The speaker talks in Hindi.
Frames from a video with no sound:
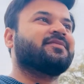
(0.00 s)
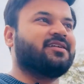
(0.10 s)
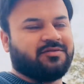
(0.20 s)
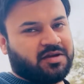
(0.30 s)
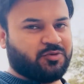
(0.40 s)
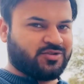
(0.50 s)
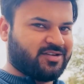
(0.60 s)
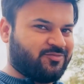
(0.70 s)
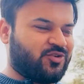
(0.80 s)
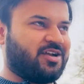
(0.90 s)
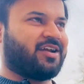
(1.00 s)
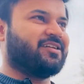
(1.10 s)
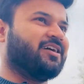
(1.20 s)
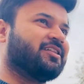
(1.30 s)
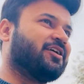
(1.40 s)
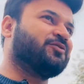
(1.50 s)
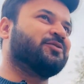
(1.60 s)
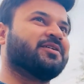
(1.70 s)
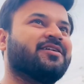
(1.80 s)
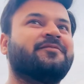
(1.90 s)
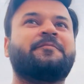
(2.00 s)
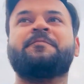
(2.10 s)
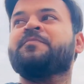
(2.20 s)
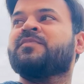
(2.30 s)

जितना आपको उस तरफ करके दिखाता फ़ोन पर तो।